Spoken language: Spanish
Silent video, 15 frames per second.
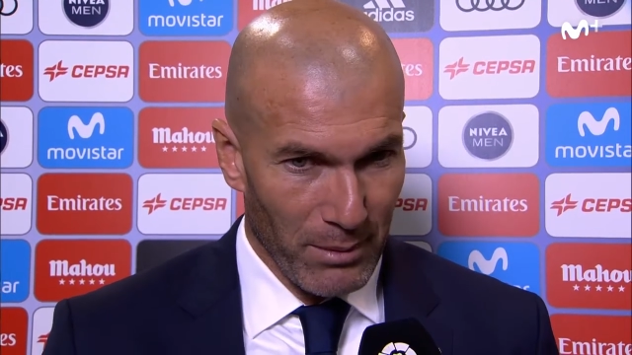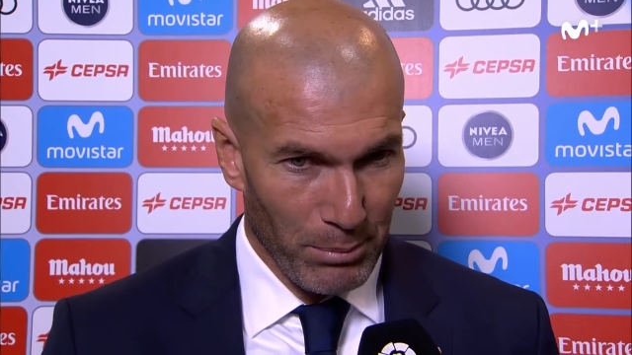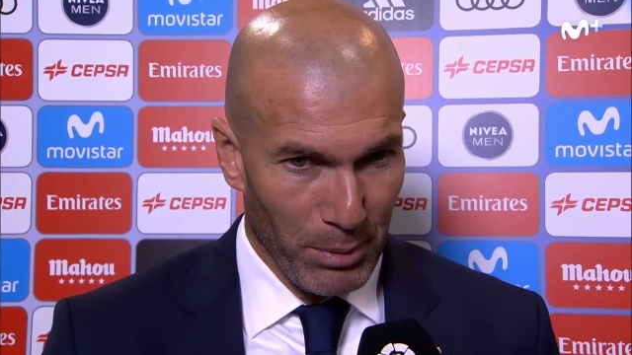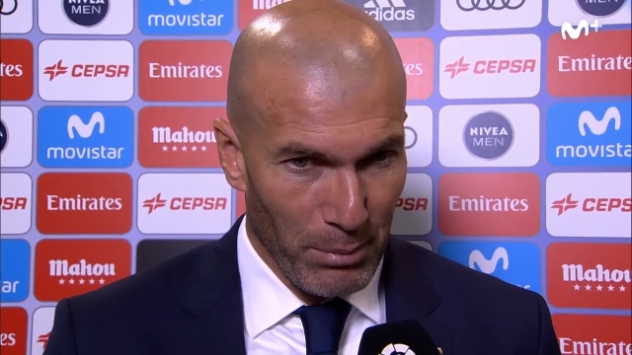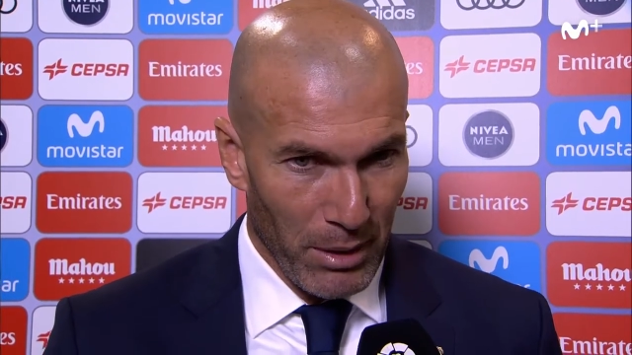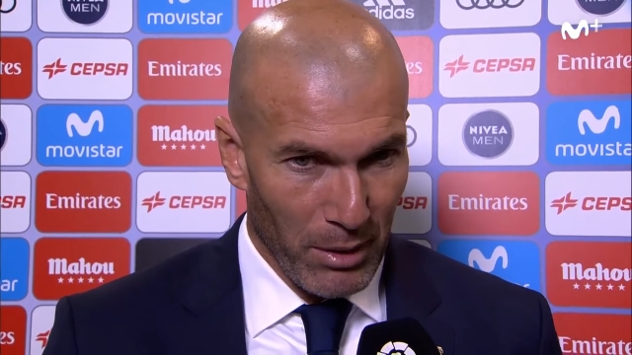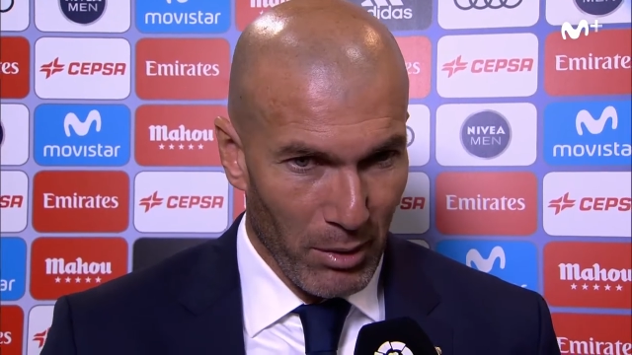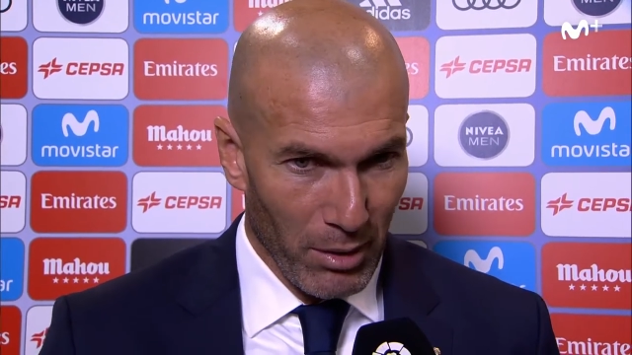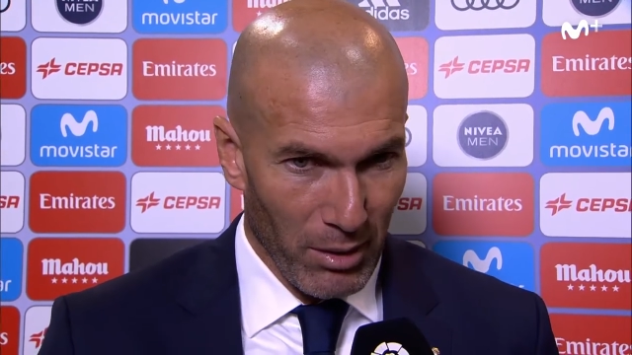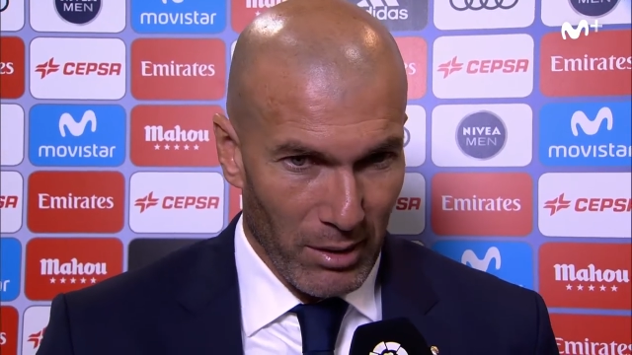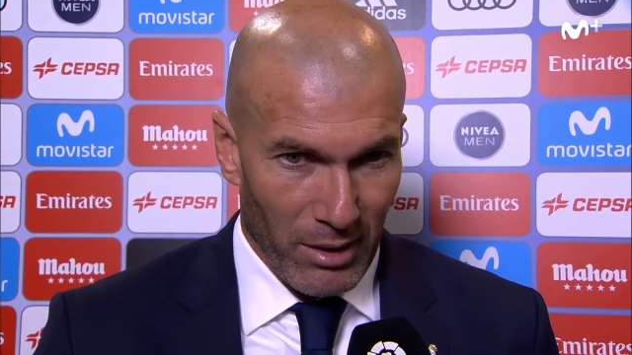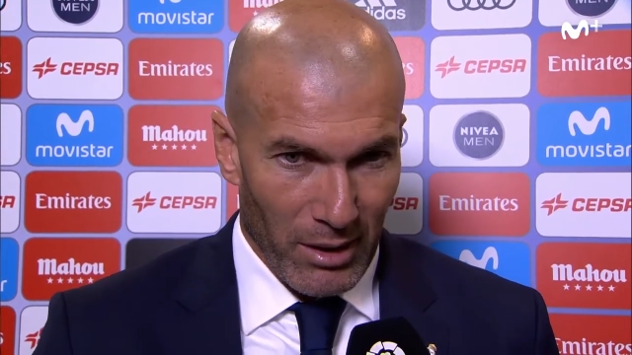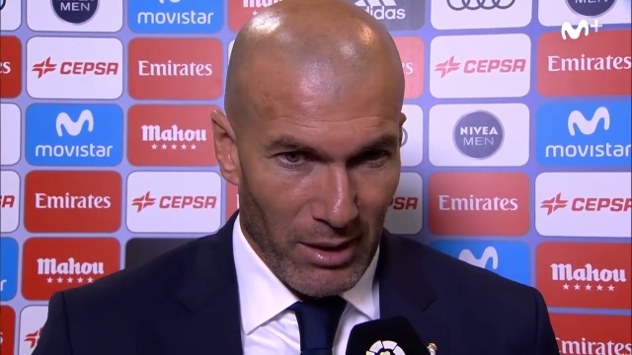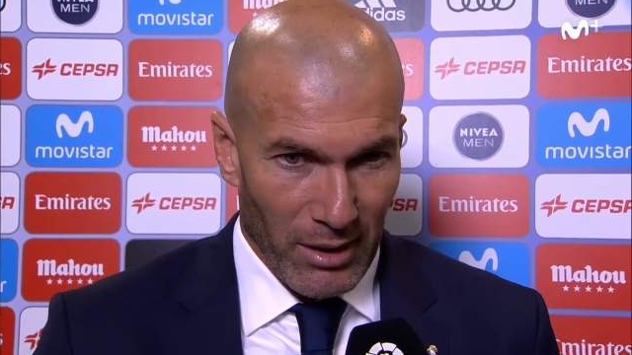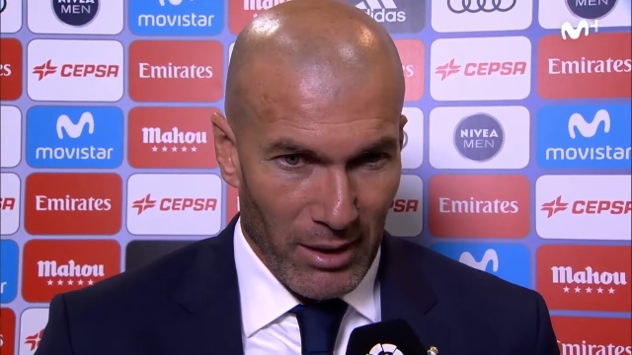primer gol
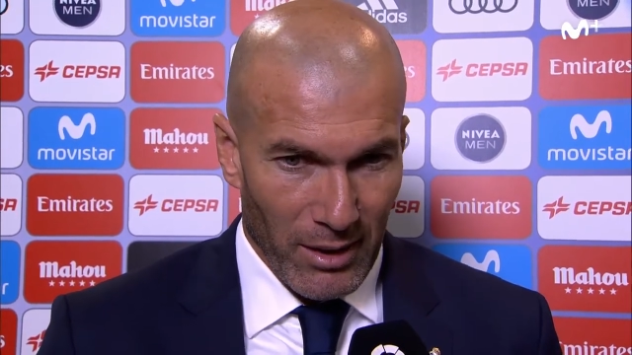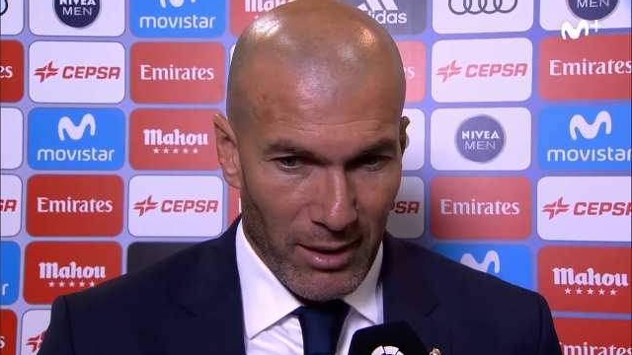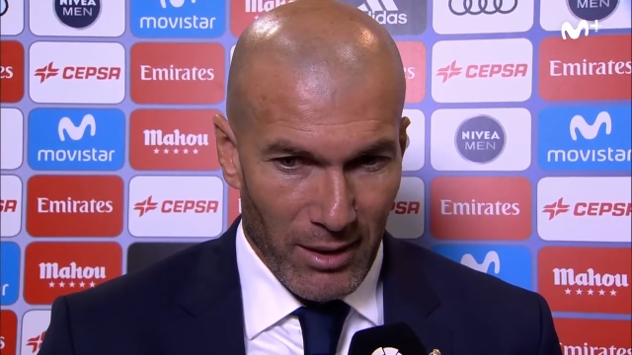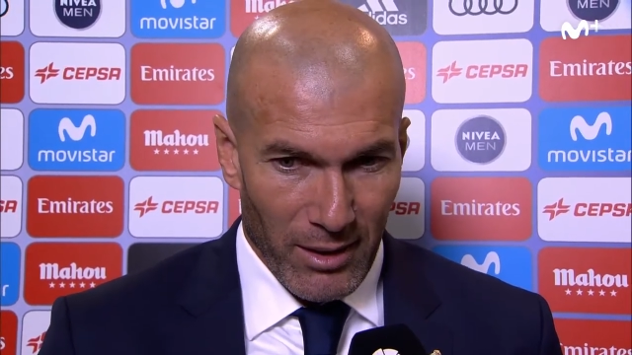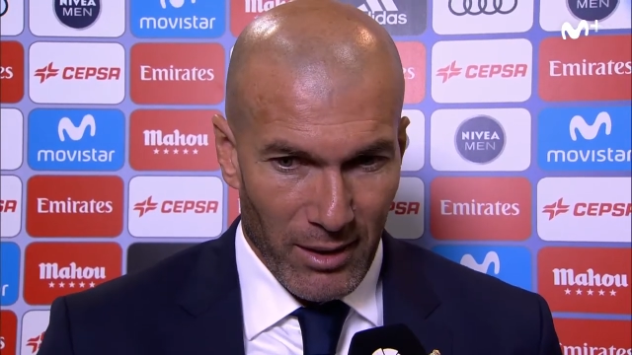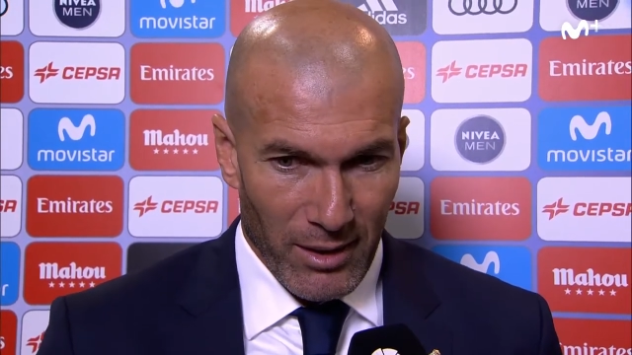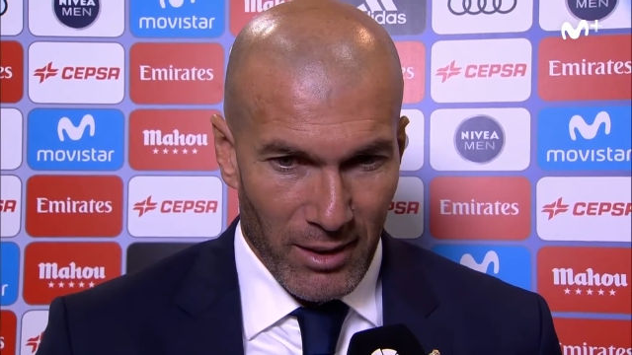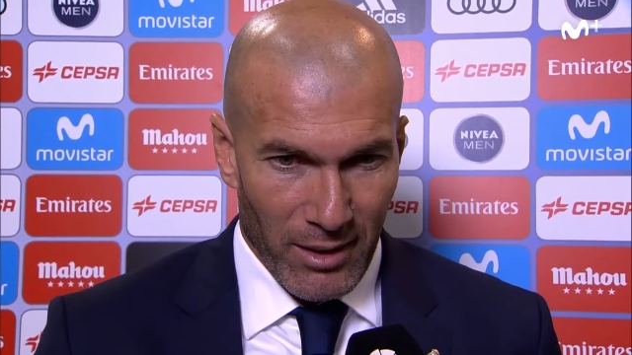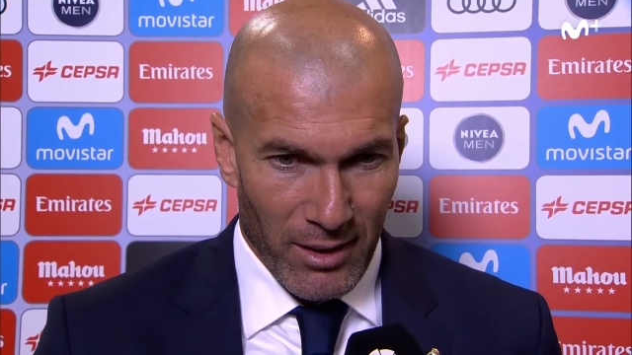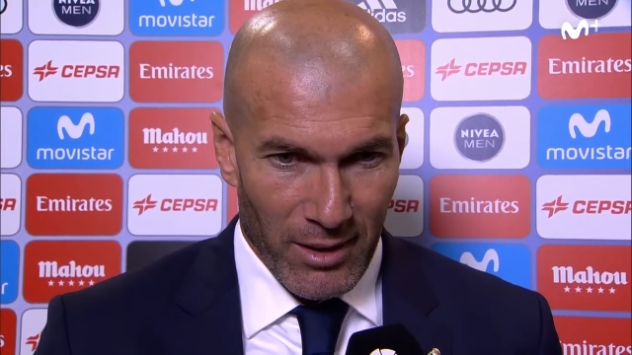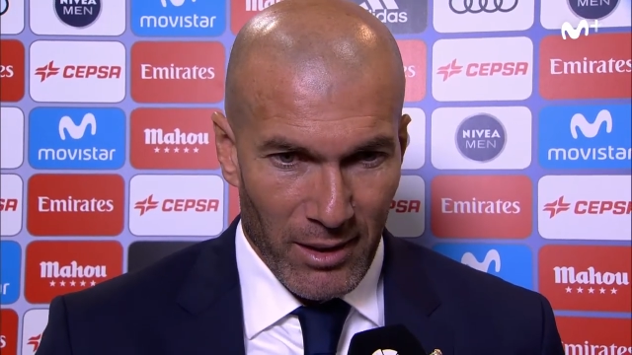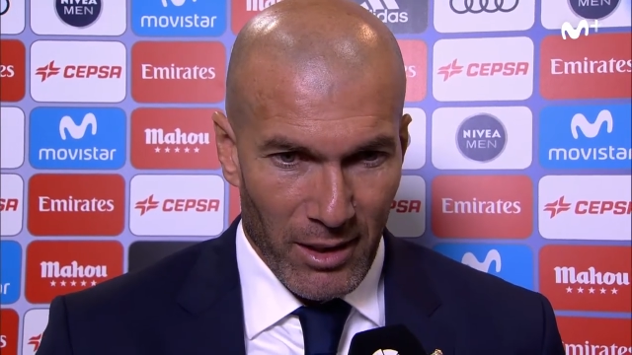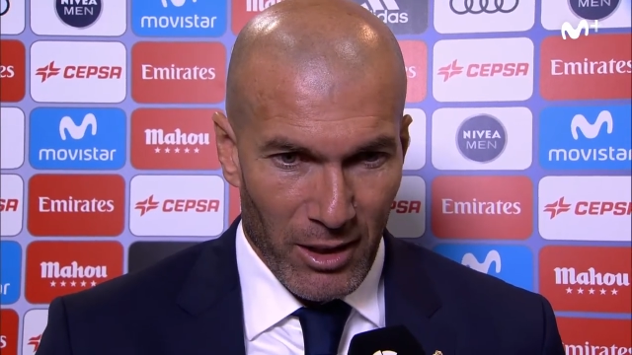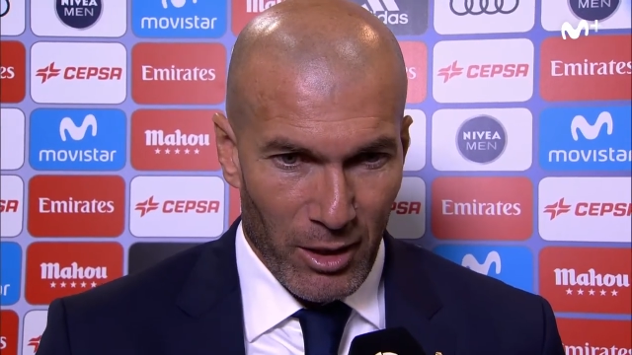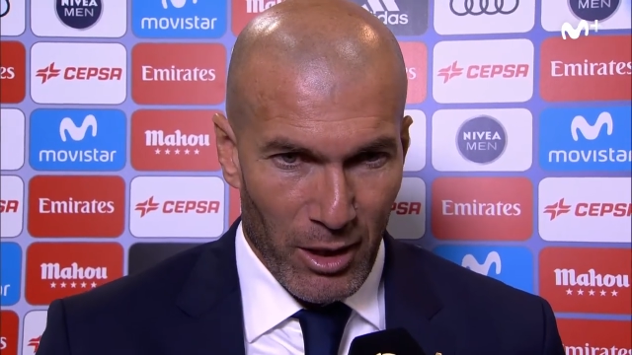
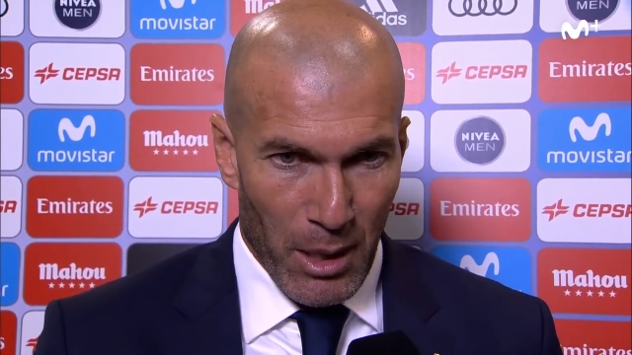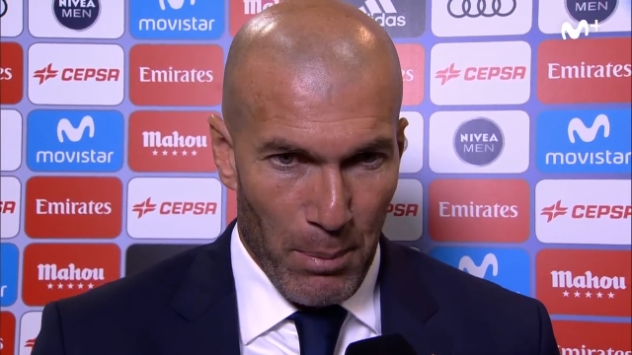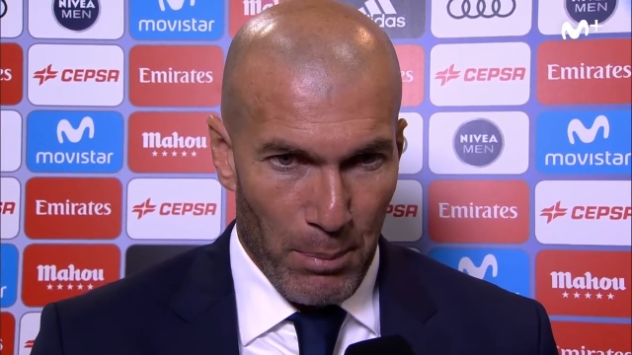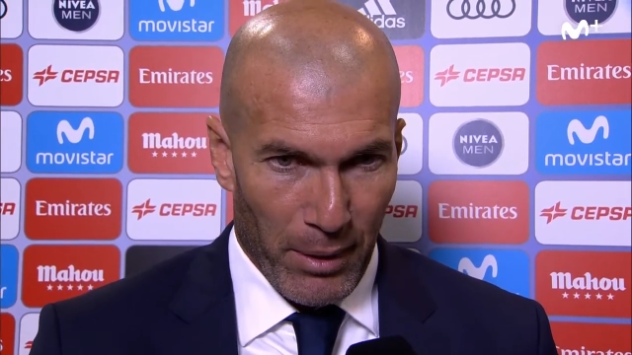y,